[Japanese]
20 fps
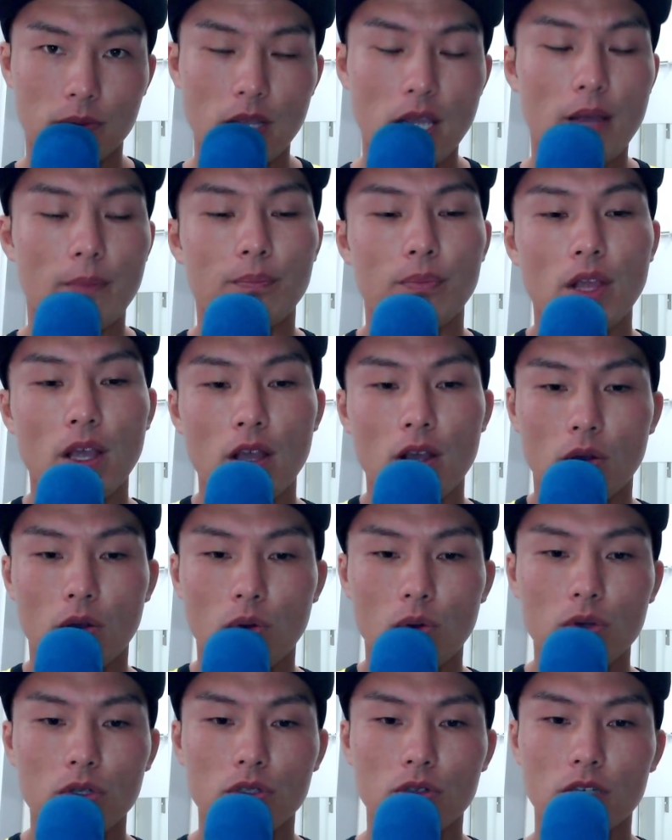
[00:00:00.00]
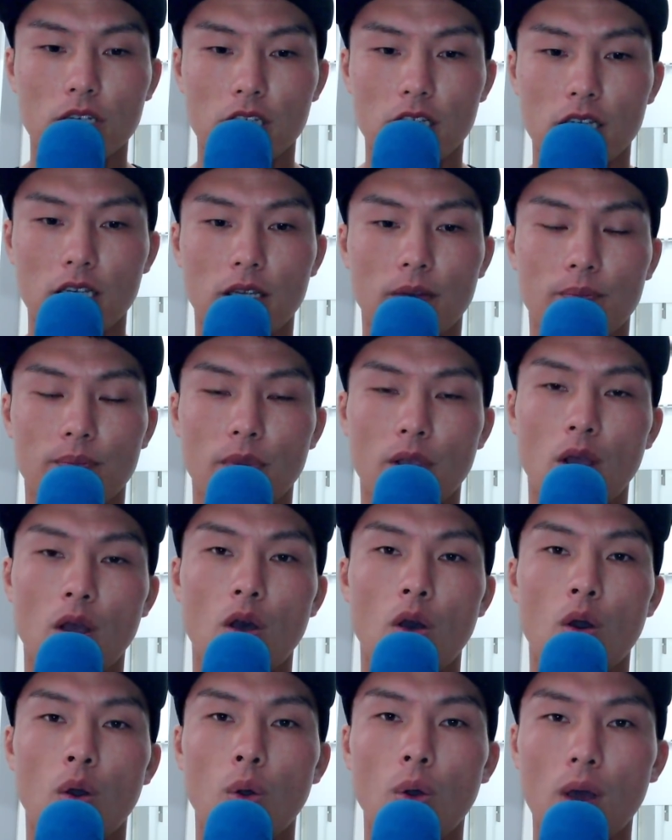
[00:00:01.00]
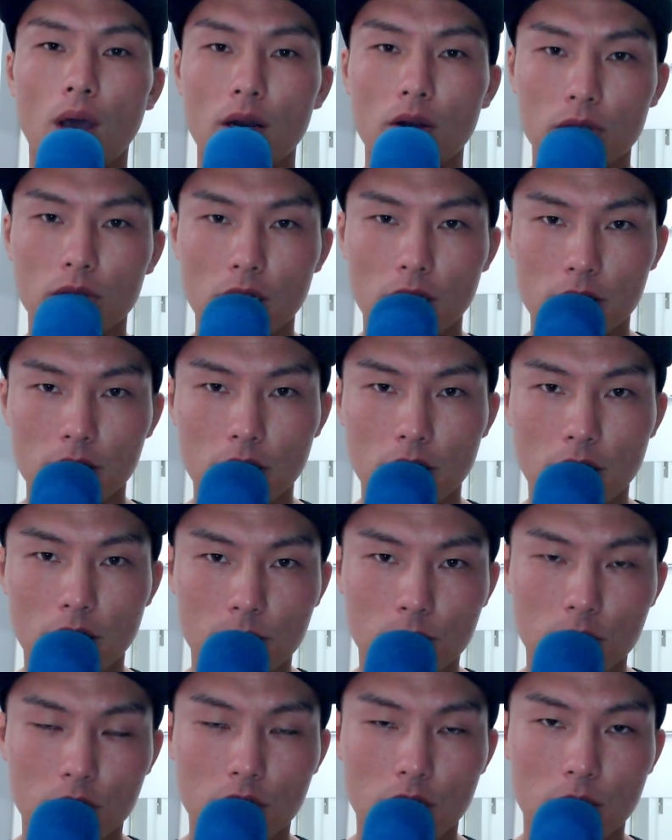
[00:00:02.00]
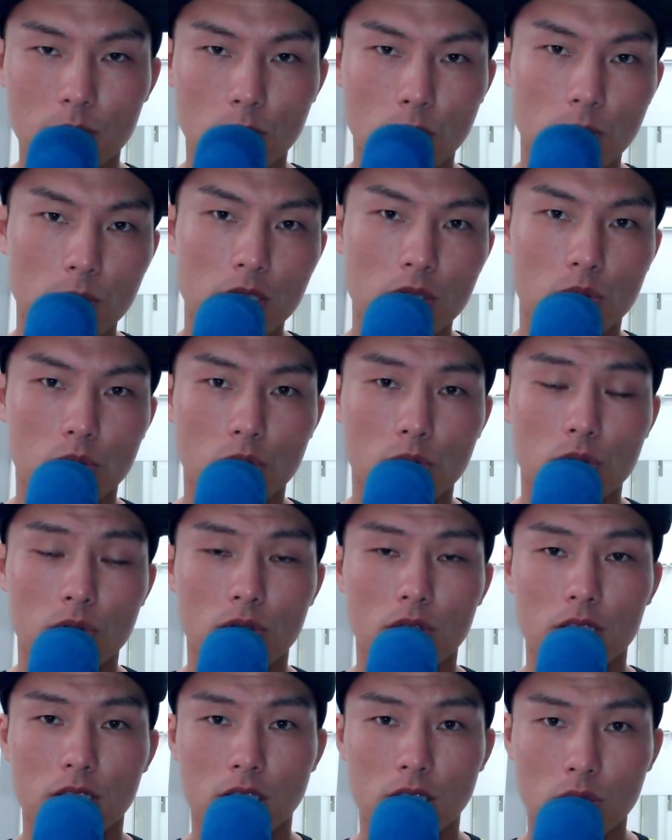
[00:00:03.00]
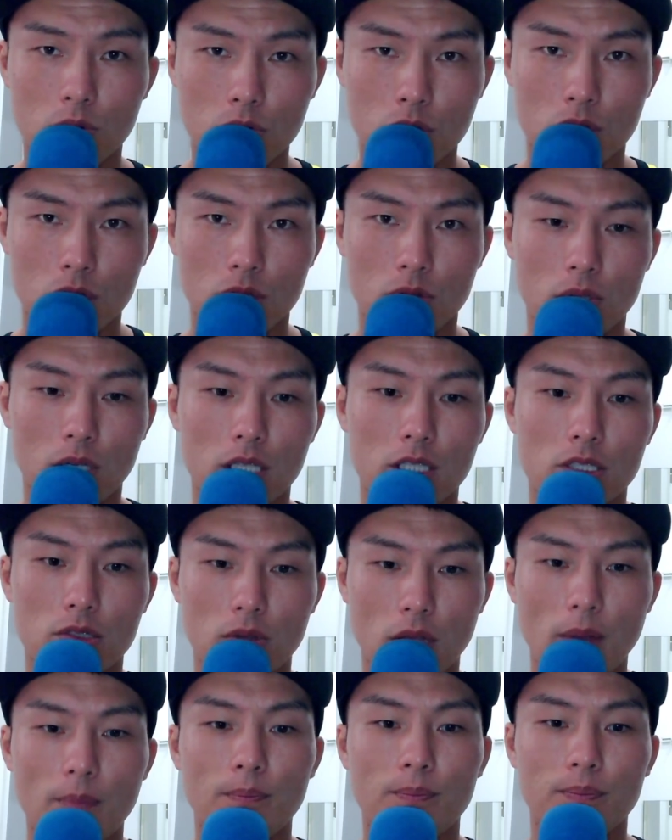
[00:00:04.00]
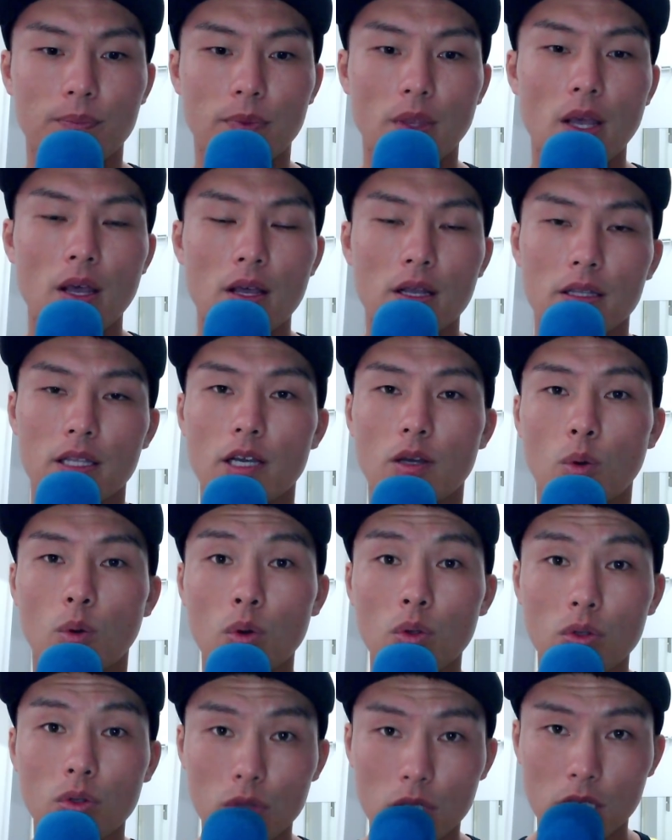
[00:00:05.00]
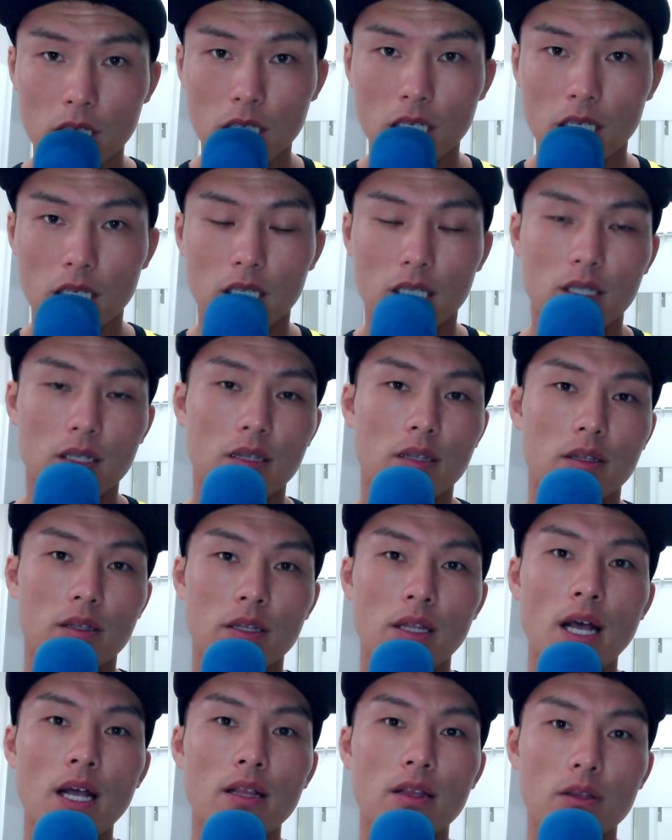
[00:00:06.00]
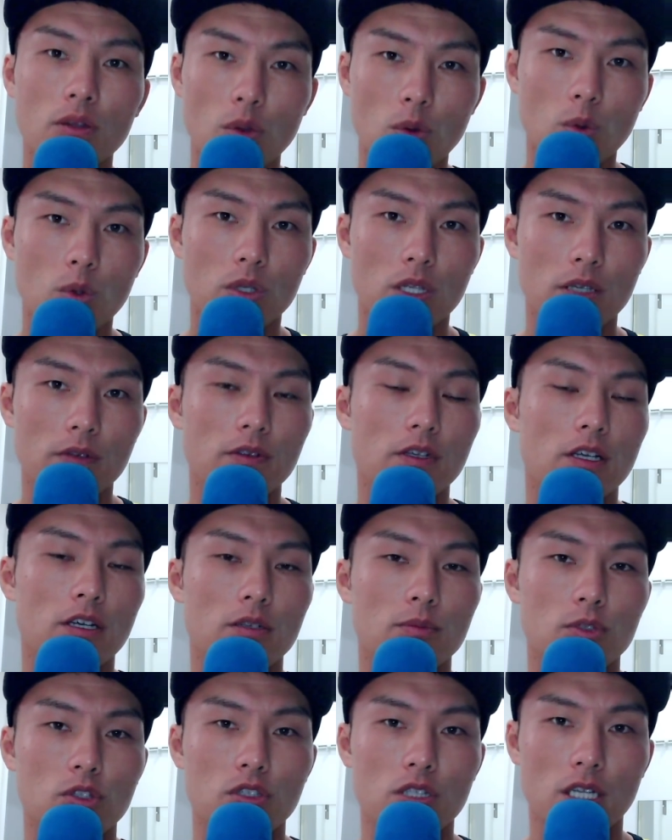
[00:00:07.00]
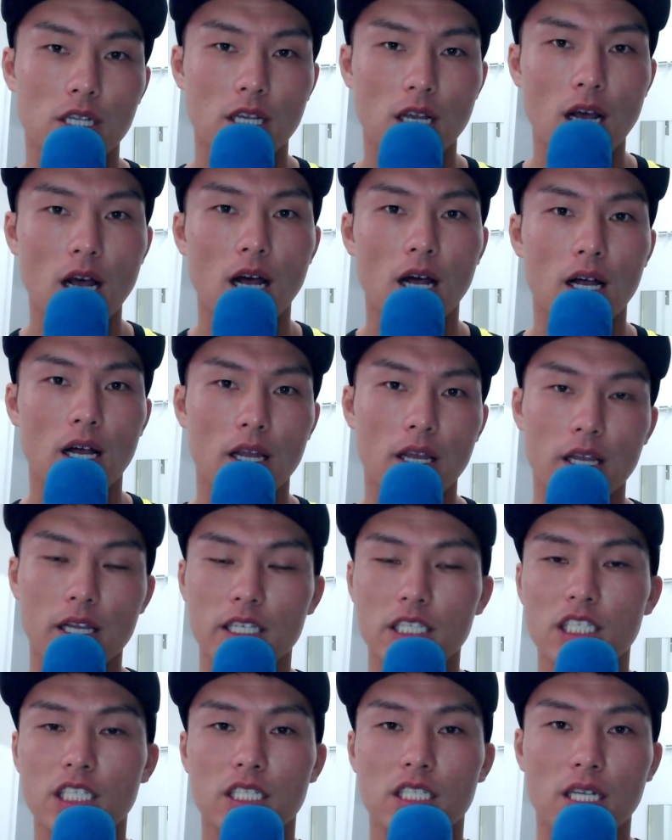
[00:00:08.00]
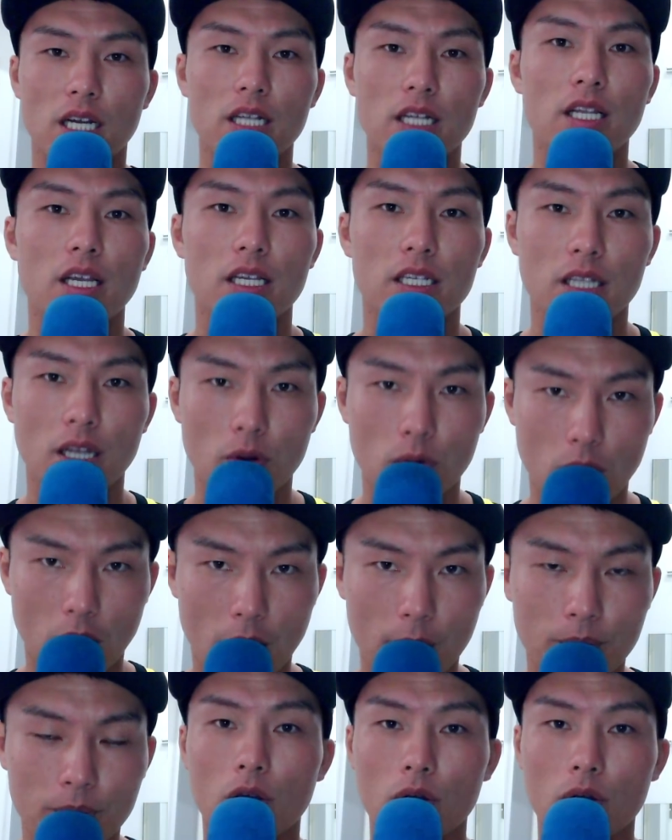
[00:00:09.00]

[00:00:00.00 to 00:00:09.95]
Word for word: で、こういう時に、他のテクニカル分析も見ることっていうのがすごい重要なんですよね。うん、で、この時、何のテクニカル分析が、えー、意識されていたのか。